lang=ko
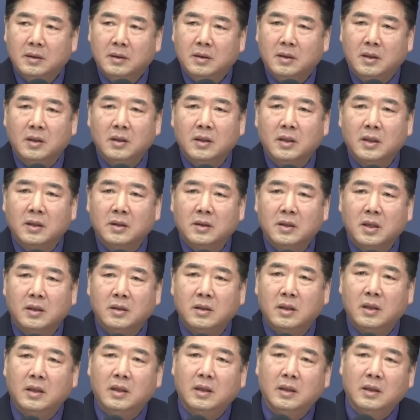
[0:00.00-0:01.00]
김기현
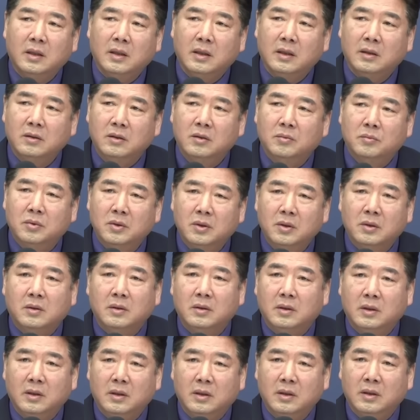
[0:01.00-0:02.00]
체제를
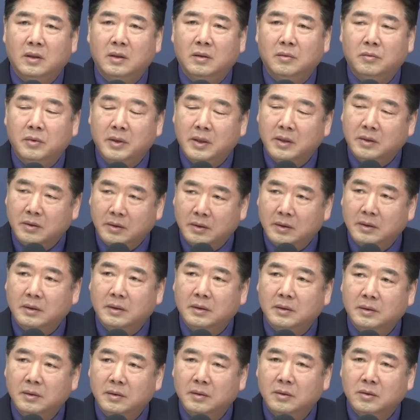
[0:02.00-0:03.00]
무너뜨리기 위해서
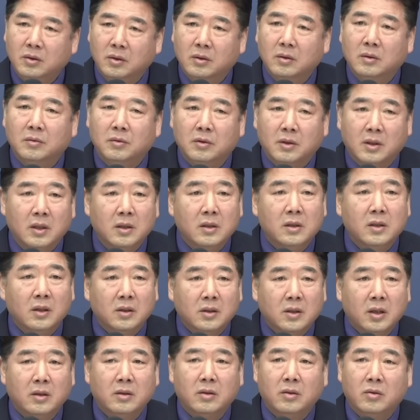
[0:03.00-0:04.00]
저는 김기현
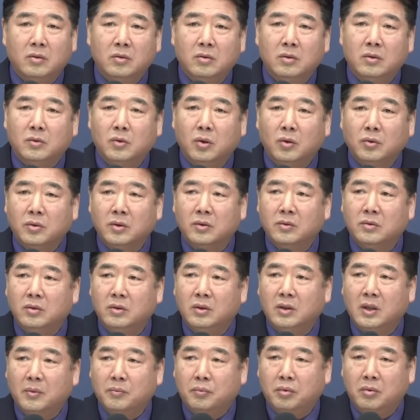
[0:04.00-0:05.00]
체제로는 총선
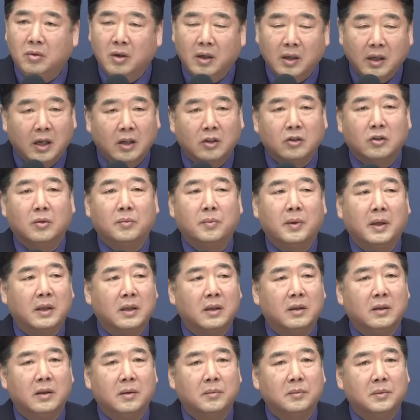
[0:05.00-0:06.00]
승리가 불가능하다고
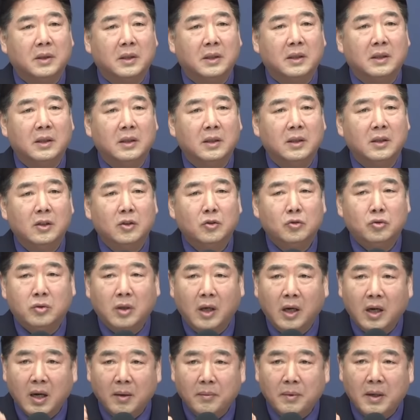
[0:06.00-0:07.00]
봤기 때문에
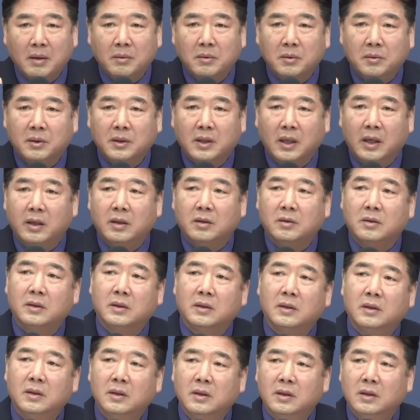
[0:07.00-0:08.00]
수단과 방법을
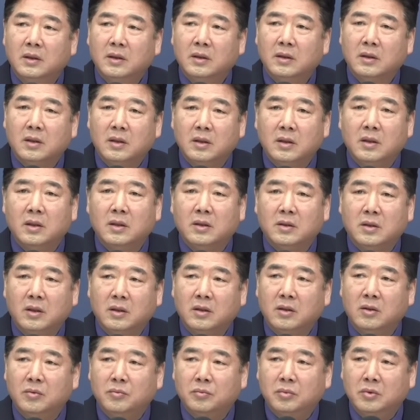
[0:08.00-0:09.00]
다해서 김기현
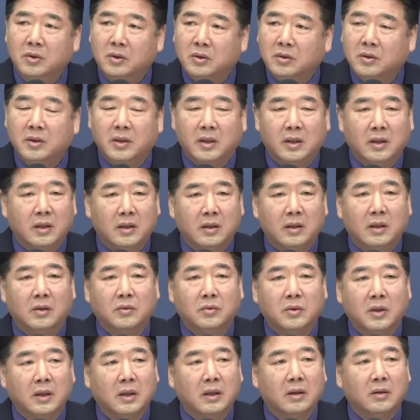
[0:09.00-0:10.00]
체제를 무너뜨려야
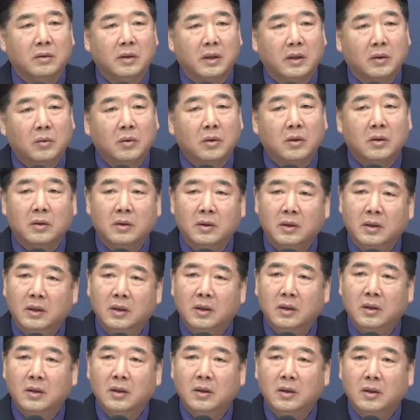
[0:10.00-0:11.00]
된다고 생각을 했고
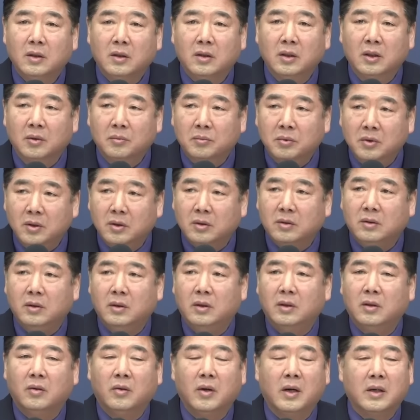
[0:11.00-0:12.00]
그
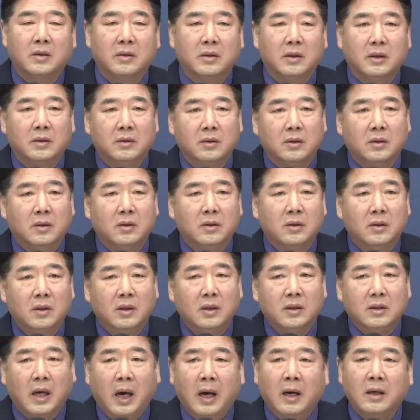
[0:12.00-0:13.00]
무너뜨리는 과정에서
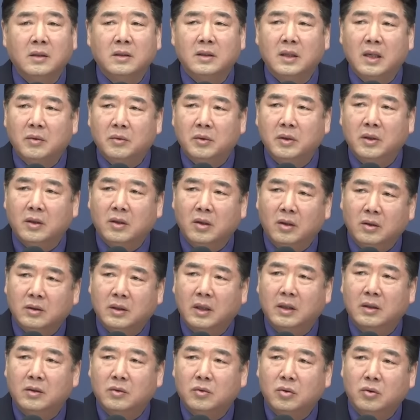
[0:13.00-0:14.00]
장재원의
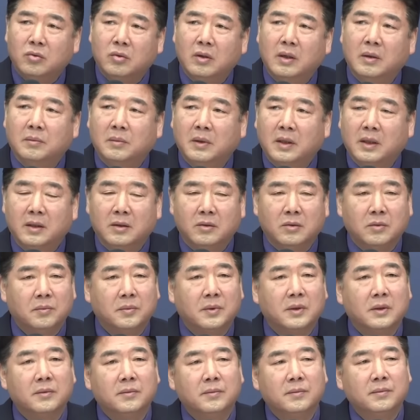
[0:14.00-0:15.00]
결단을 촉구한 바가
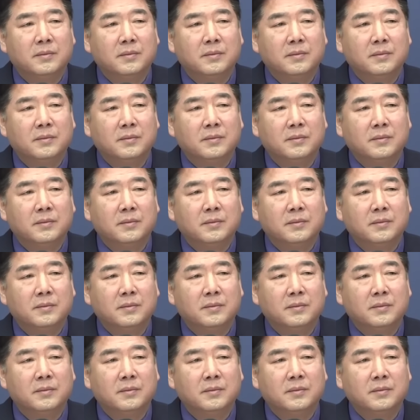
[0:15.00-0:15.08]
있습니다.